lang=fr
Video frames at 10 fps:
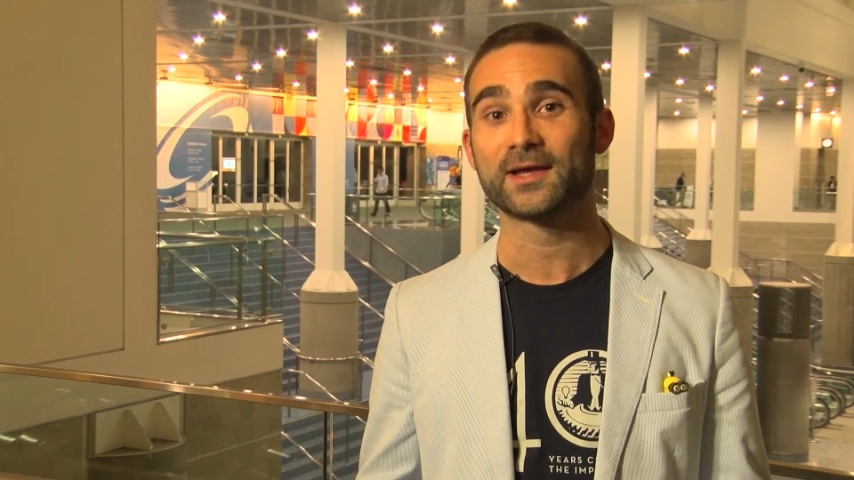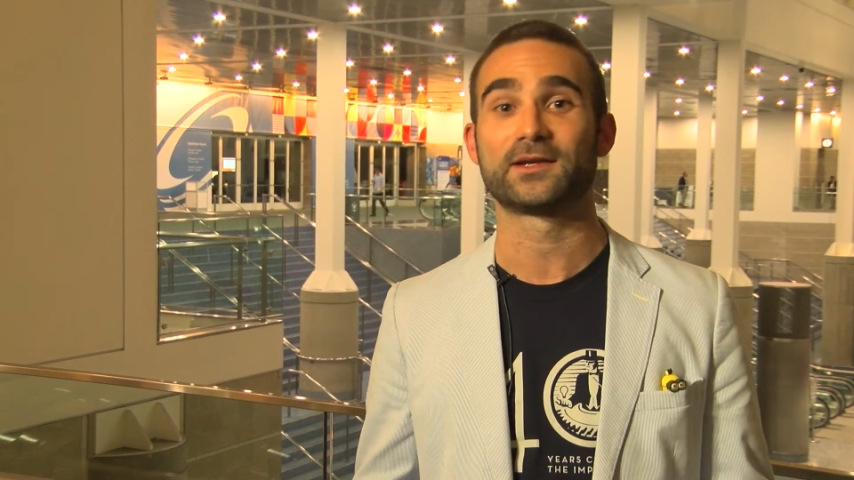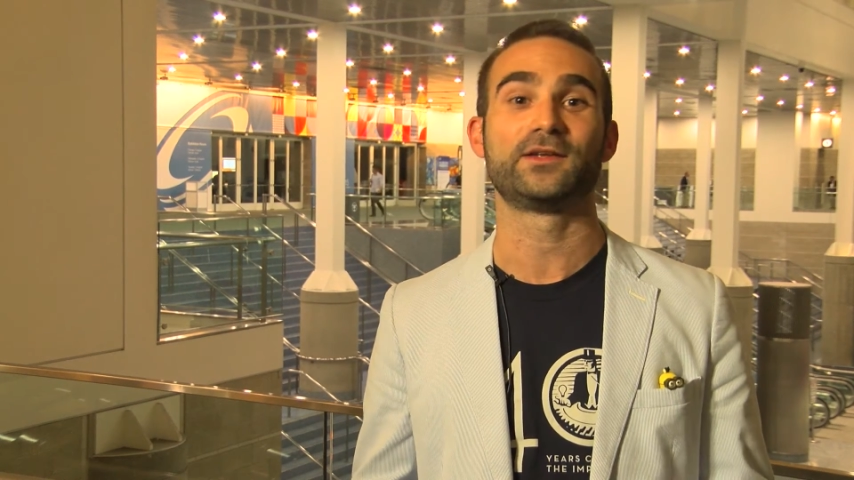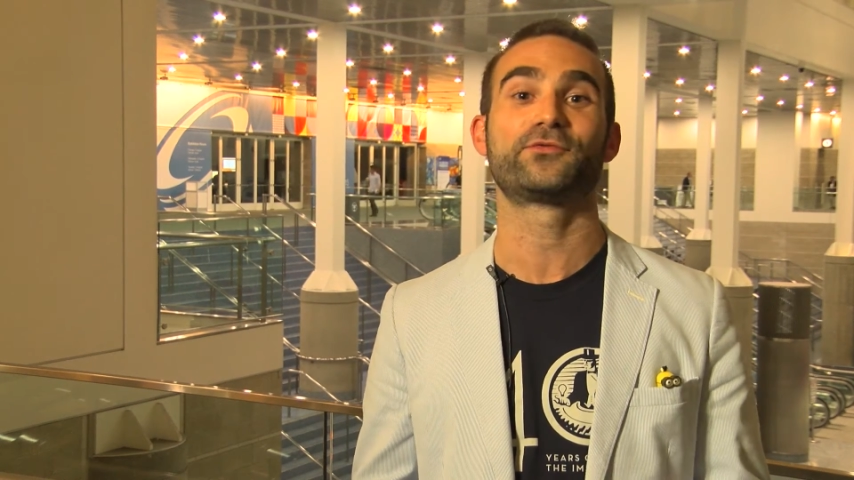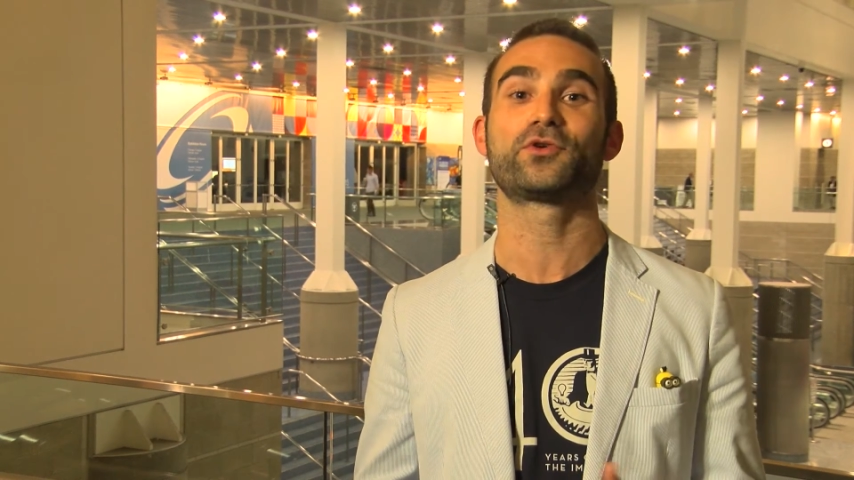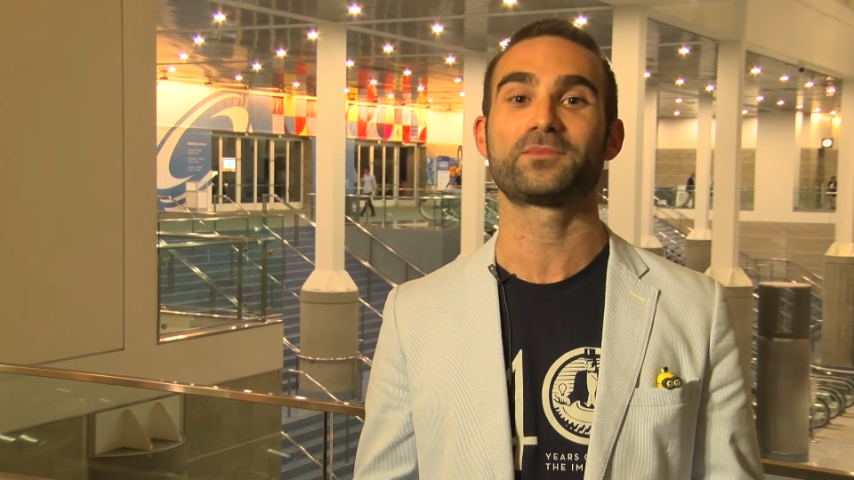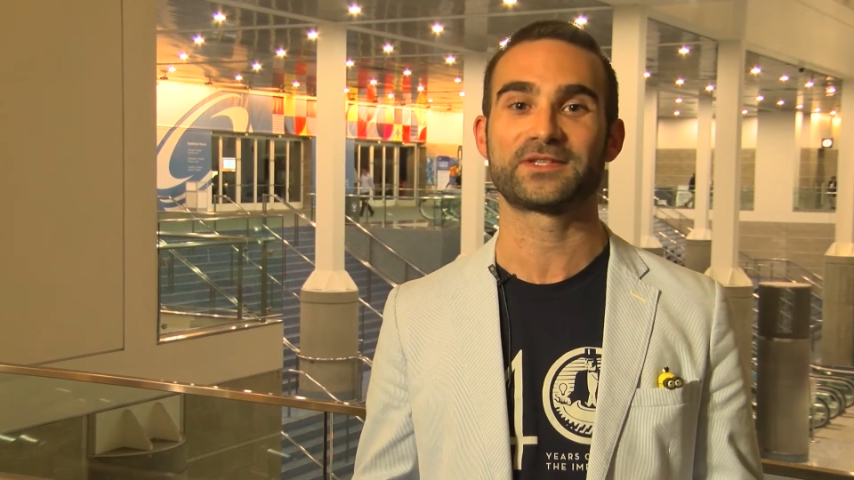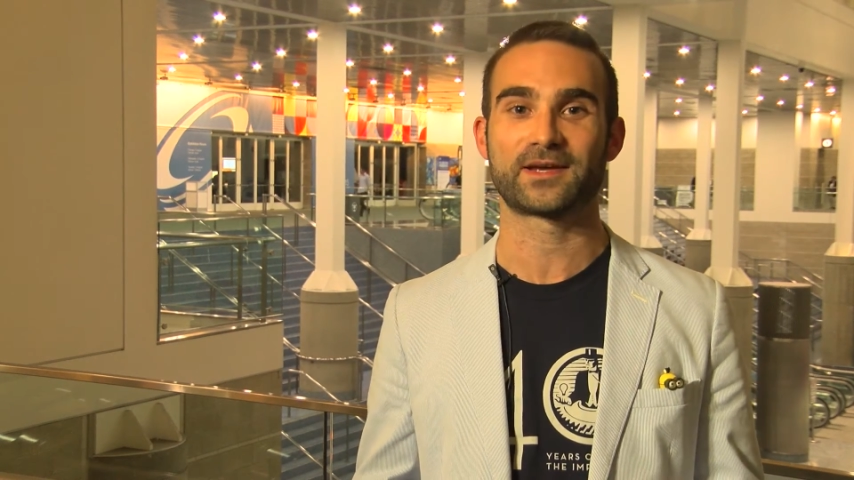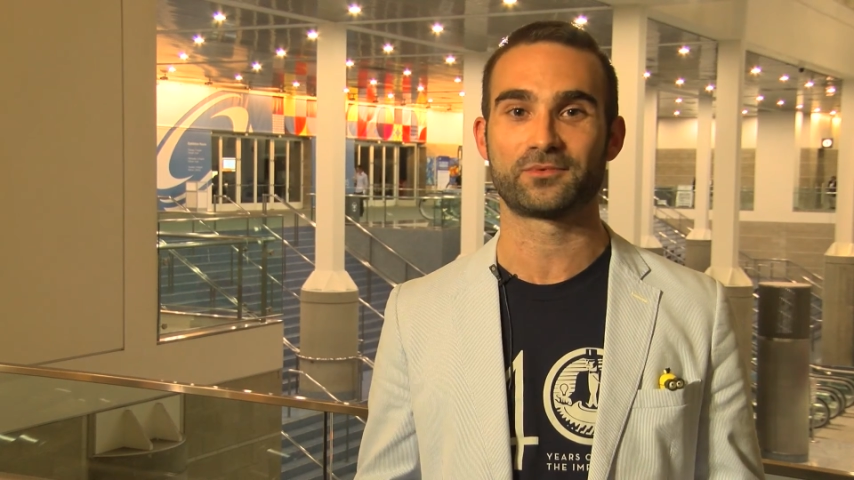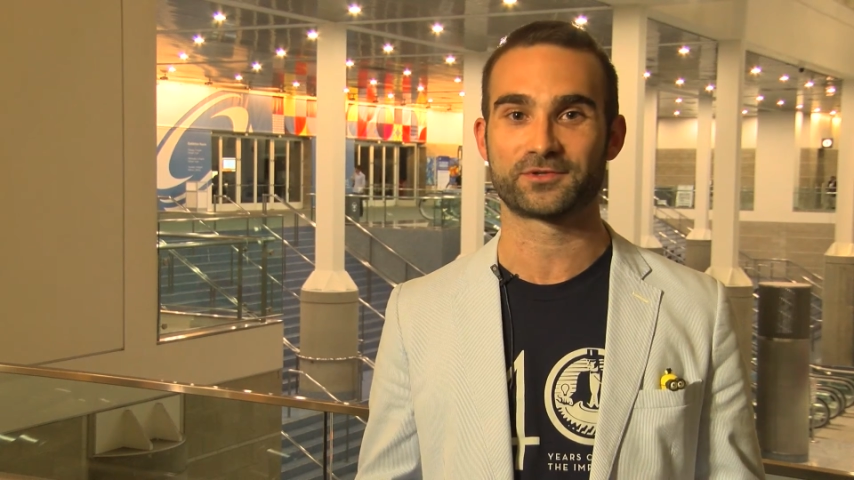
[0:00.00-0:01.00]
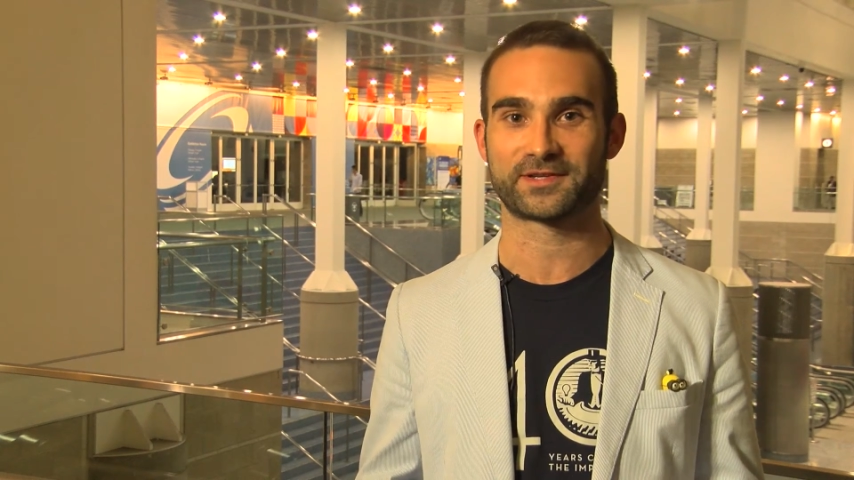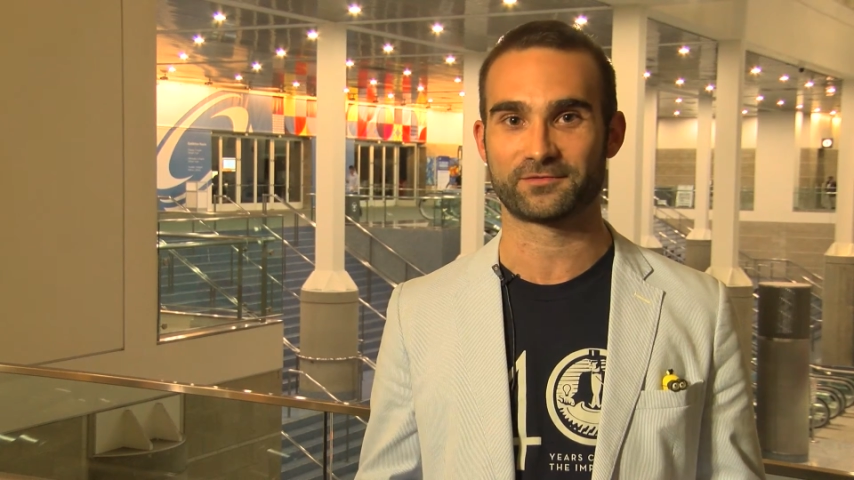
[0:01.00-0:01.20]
et les formidables